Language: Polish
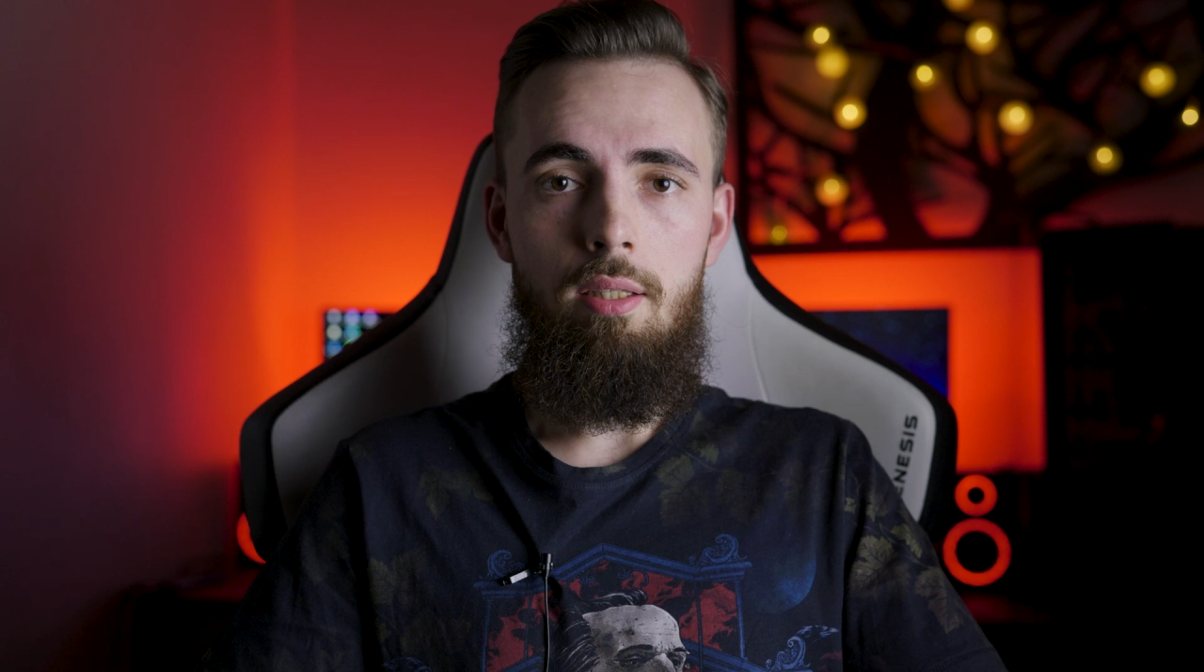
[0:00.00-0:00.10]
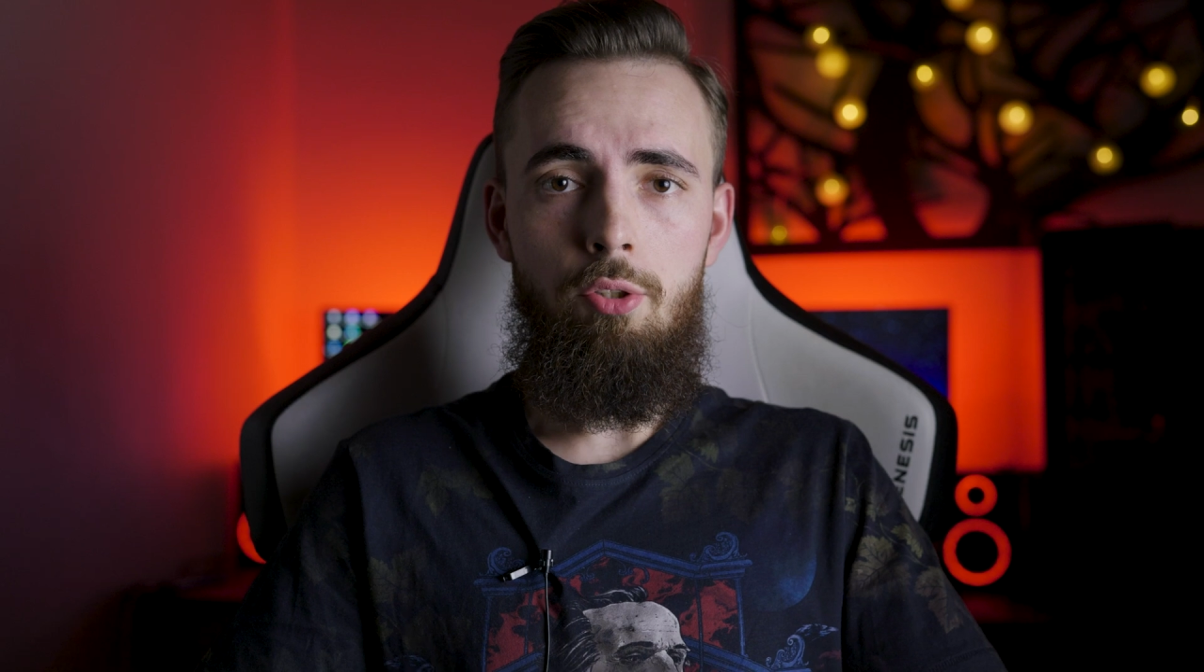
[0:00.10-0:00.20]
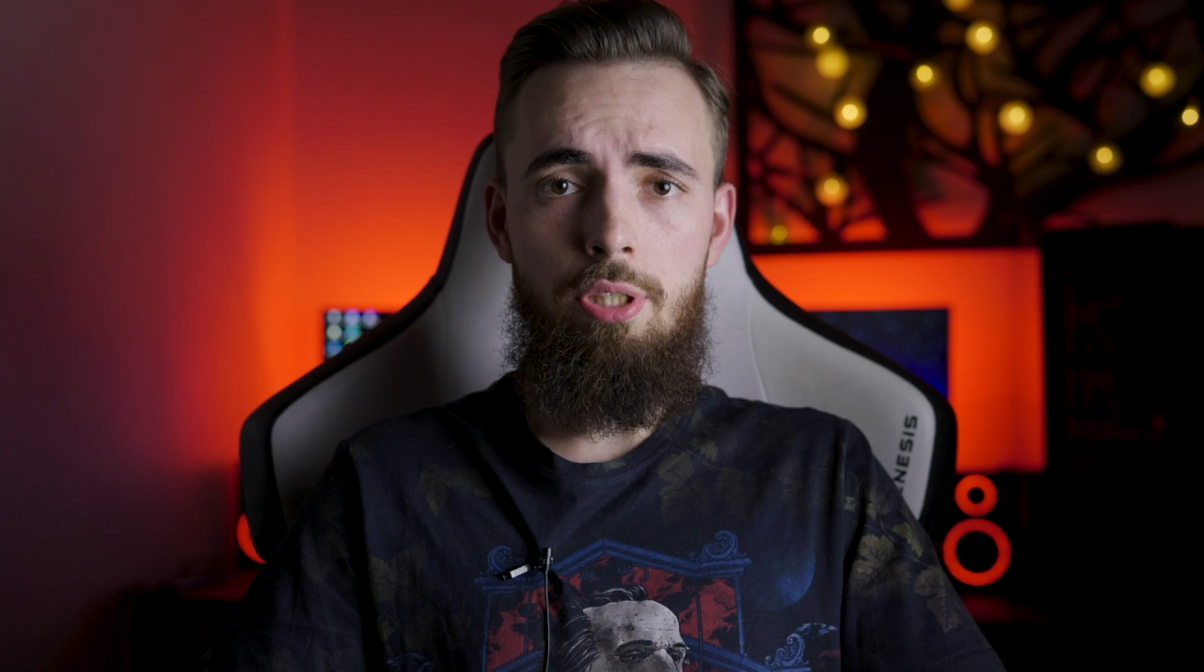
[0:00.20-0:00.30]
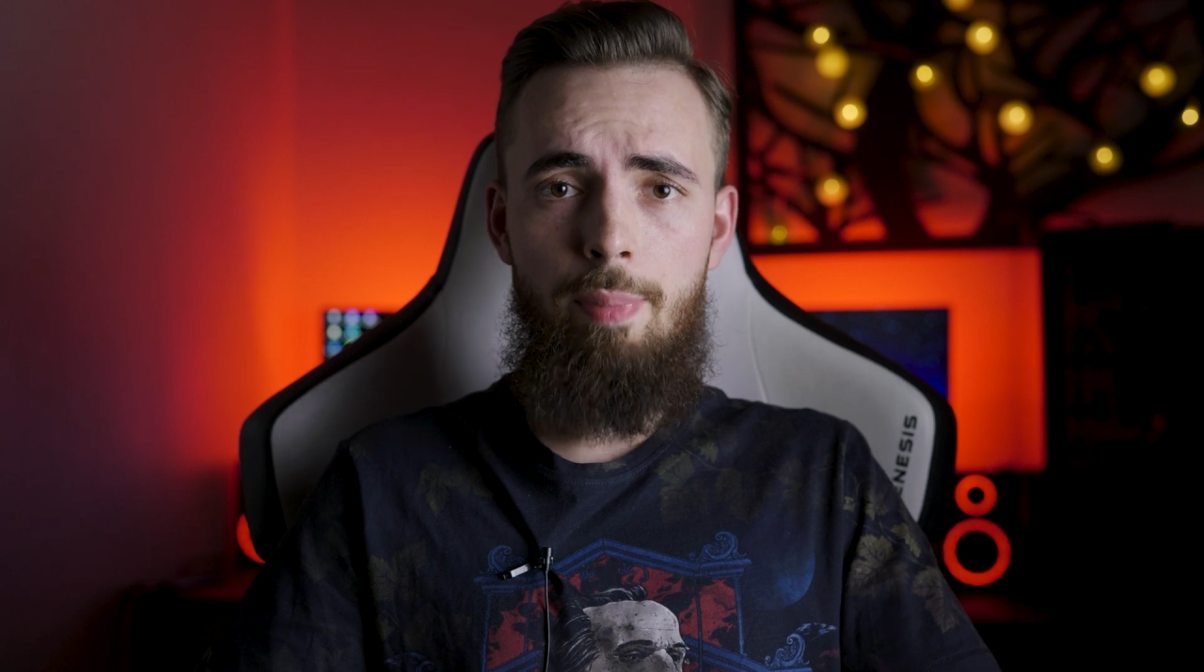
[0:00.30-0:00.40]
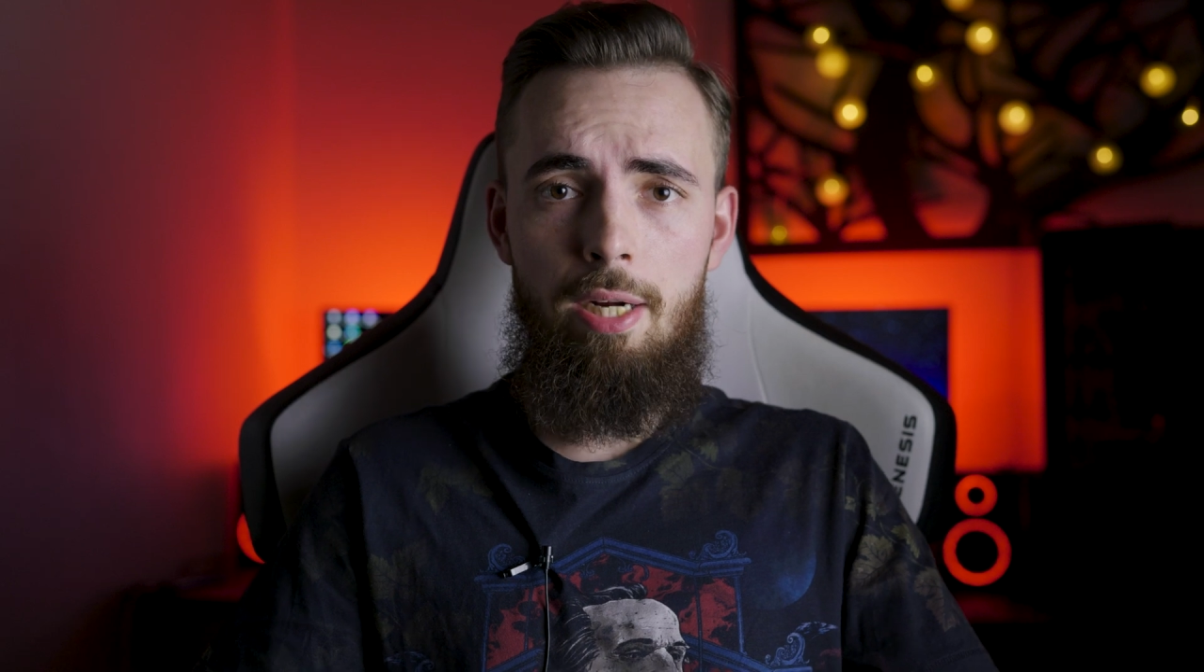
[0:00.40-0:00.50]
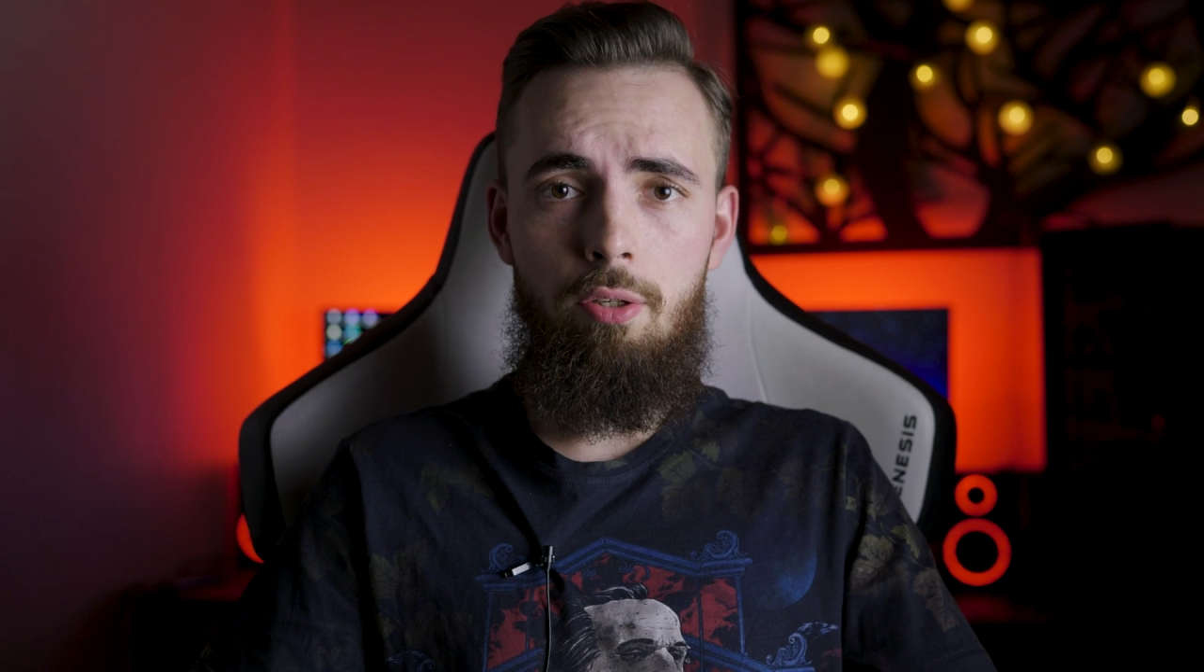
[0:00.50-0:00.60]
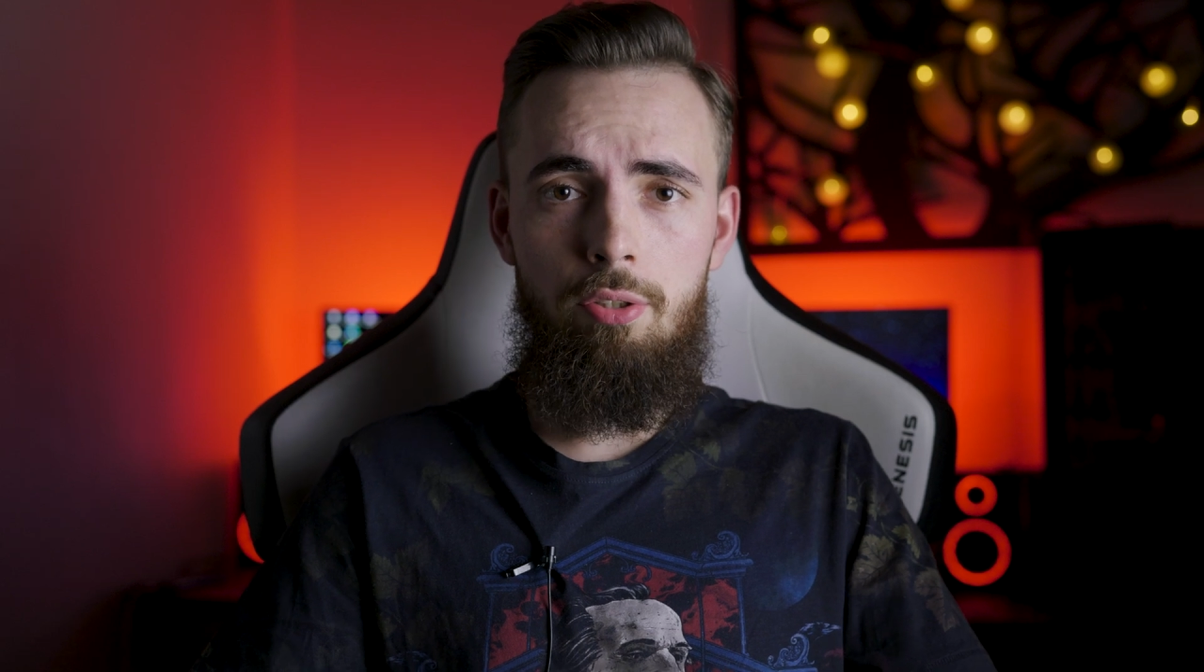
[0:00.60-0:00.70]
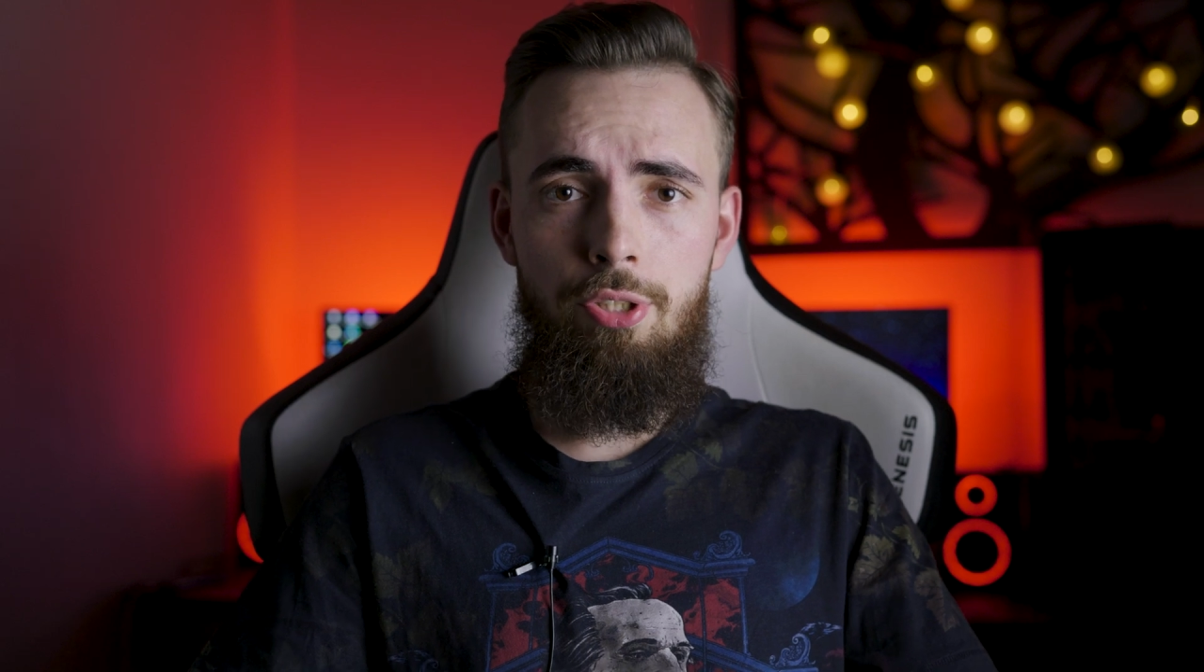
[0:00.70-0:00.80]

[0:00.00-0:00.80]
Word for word: No siemanko,